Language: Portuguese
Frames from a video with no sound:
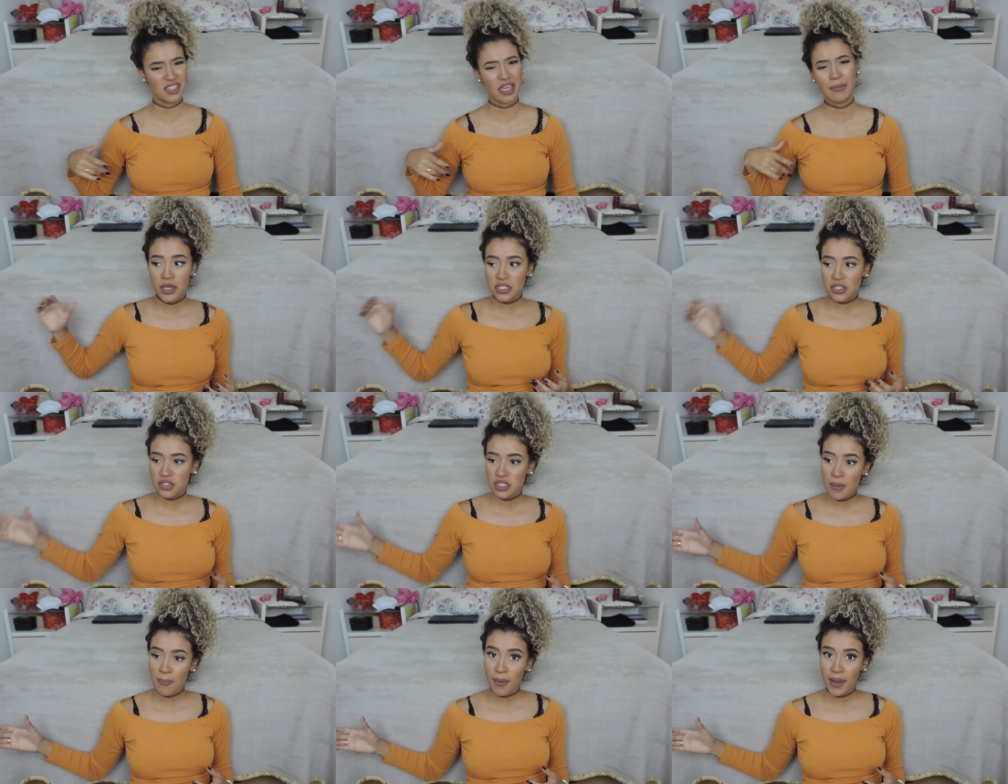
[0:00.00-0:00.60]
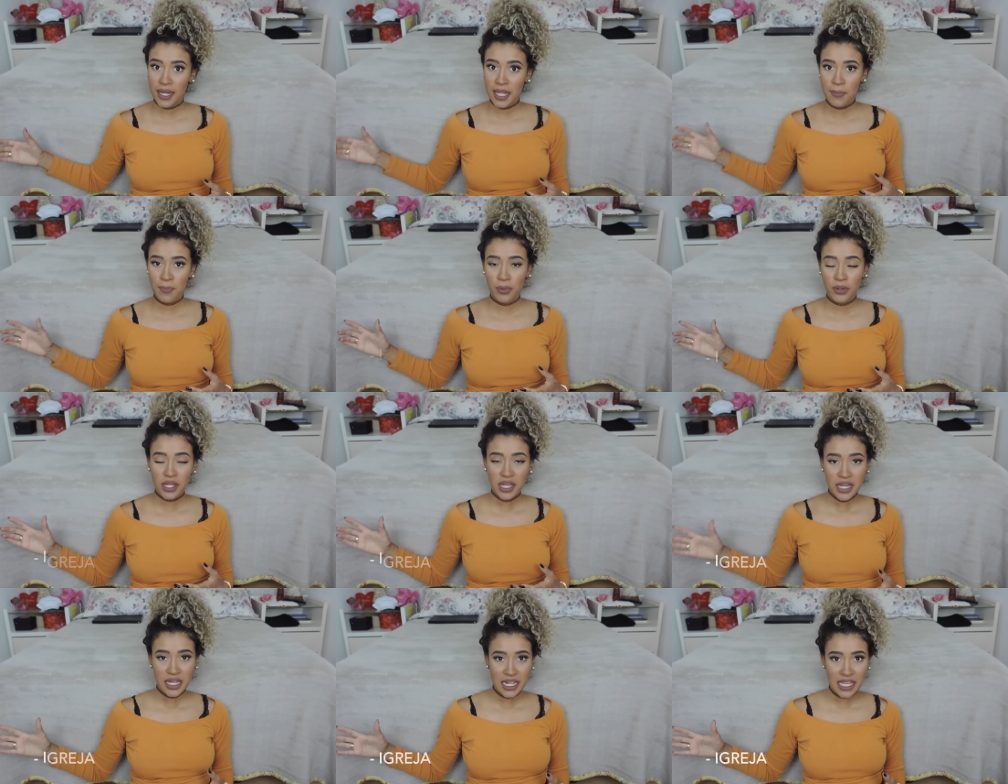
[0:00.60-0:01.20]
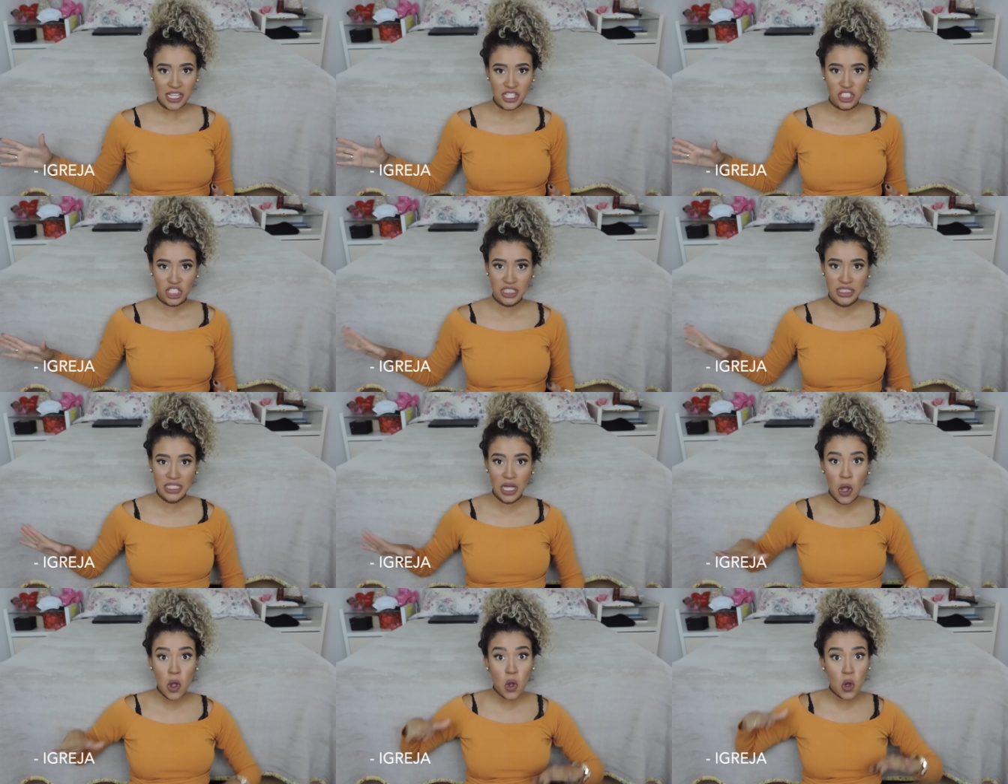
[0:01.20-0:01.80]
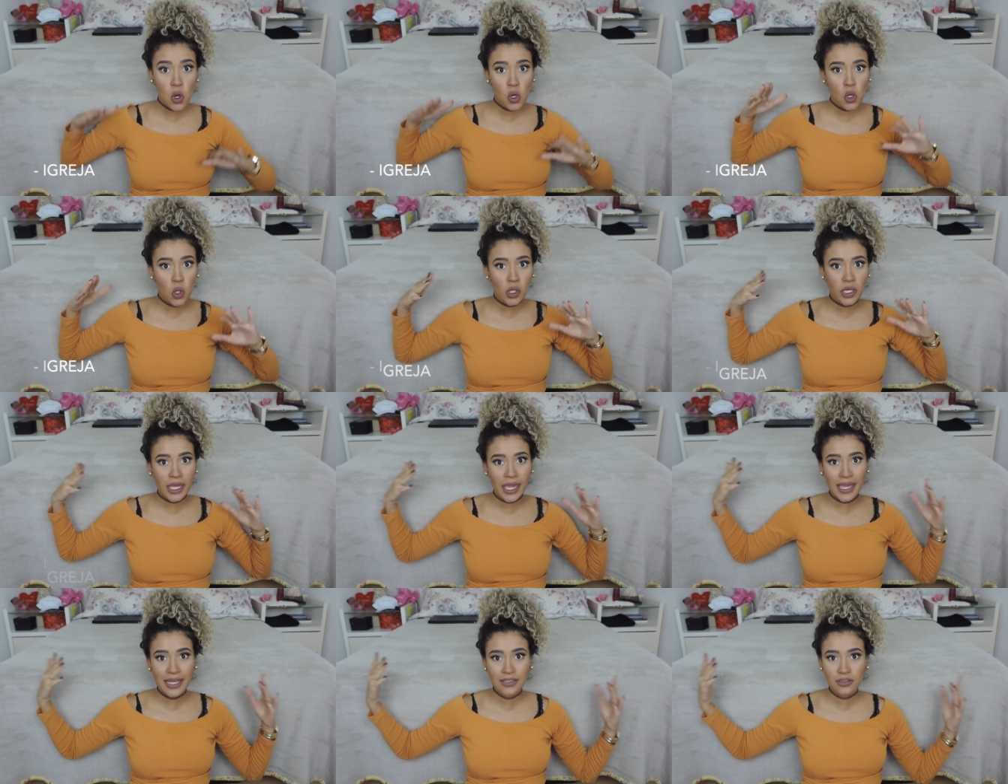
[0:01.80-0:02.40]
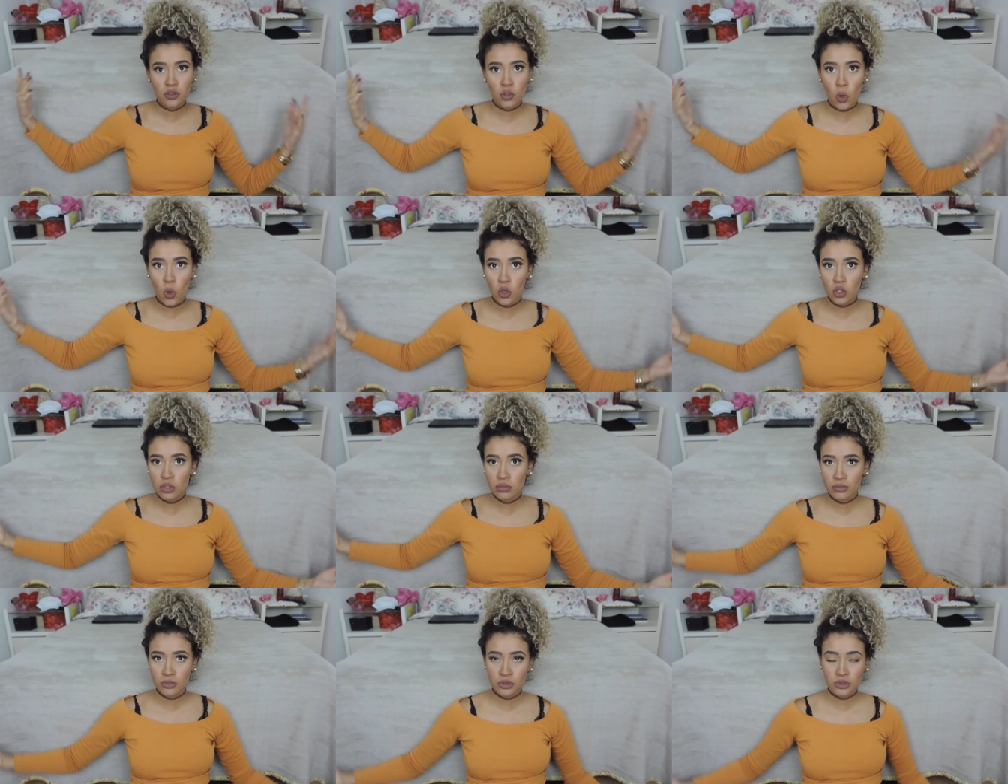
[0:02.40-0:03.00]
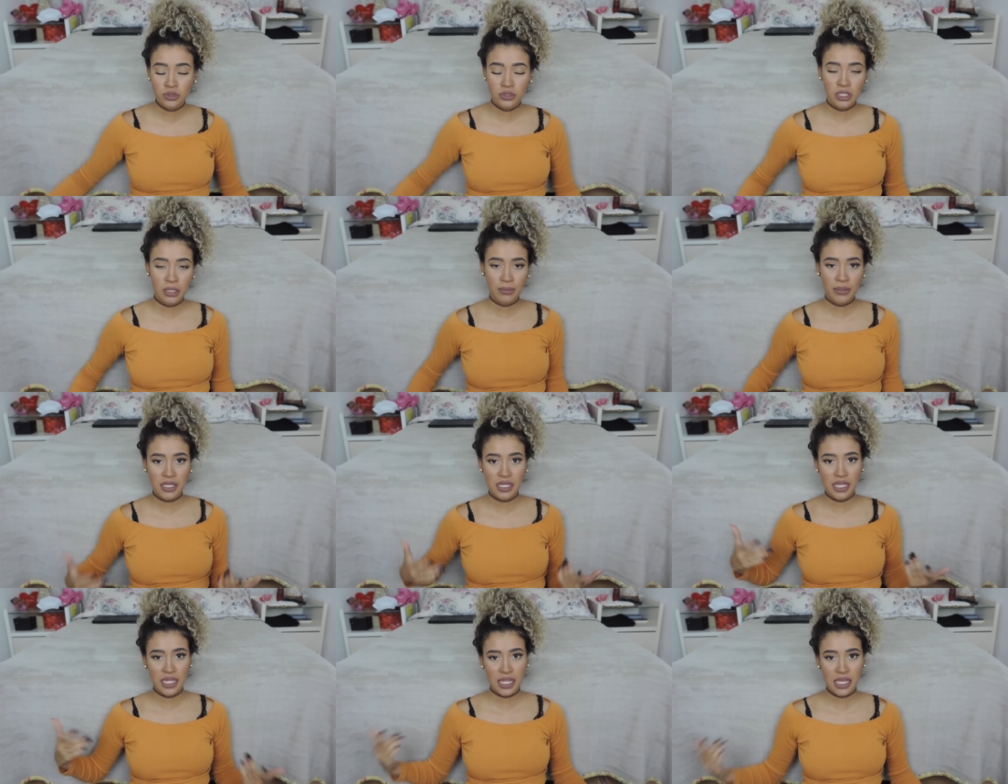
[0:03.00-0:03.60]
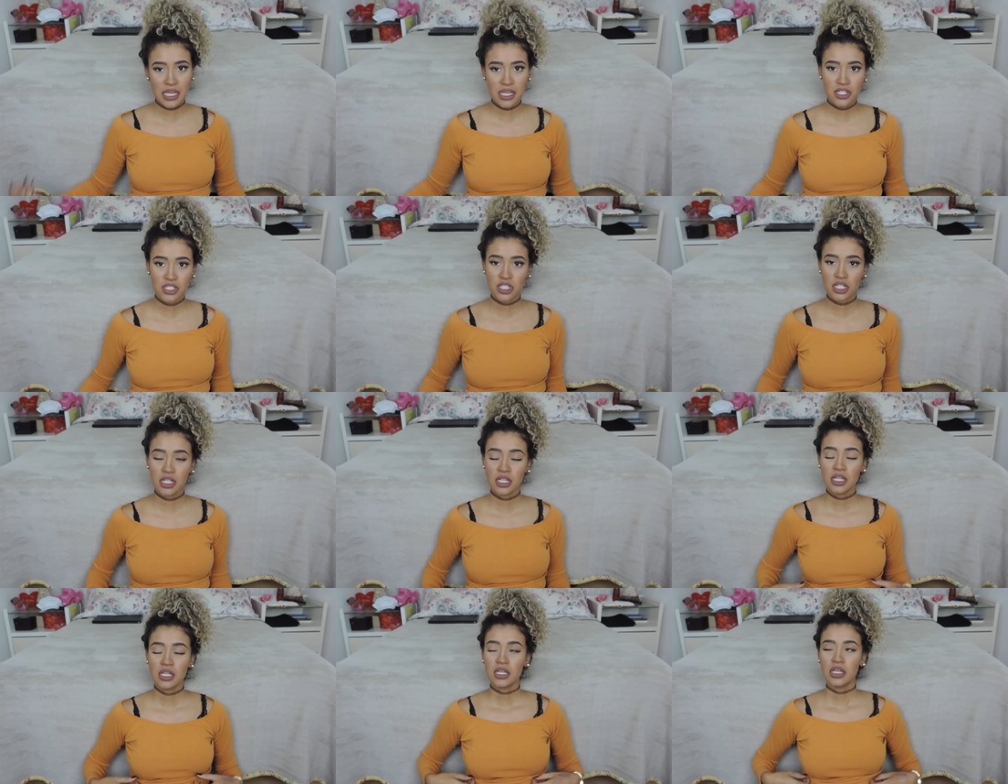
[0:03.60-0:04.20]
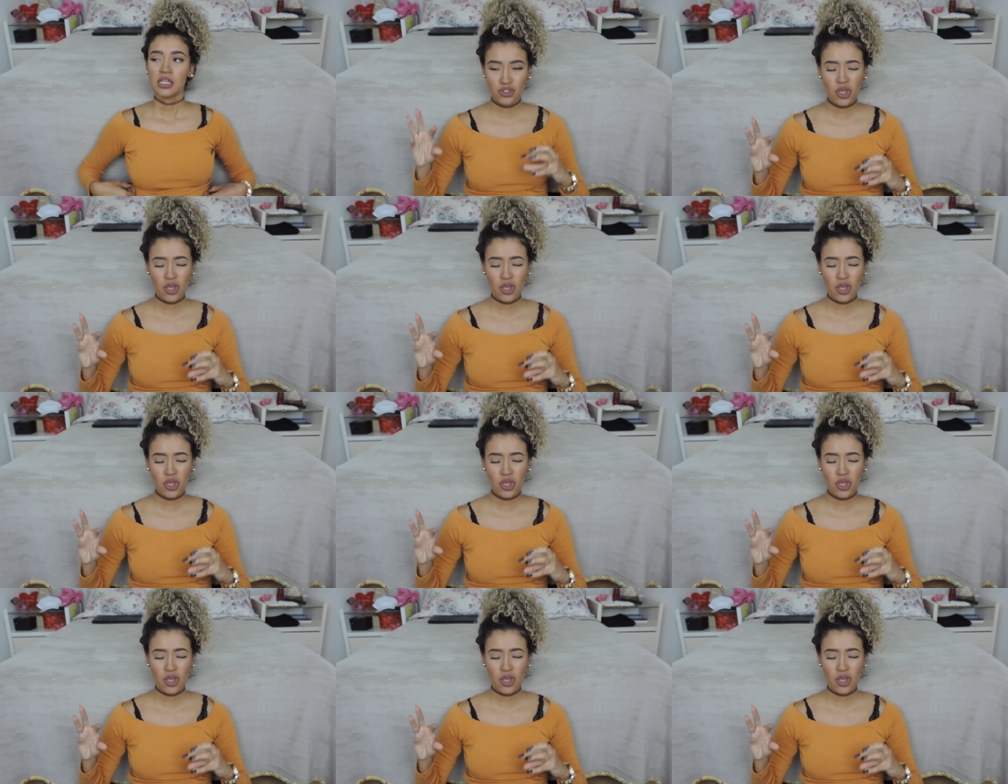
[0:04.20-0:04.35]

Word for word: Depois eu separei por igreja, não coloquei todo mundo da minha igreja,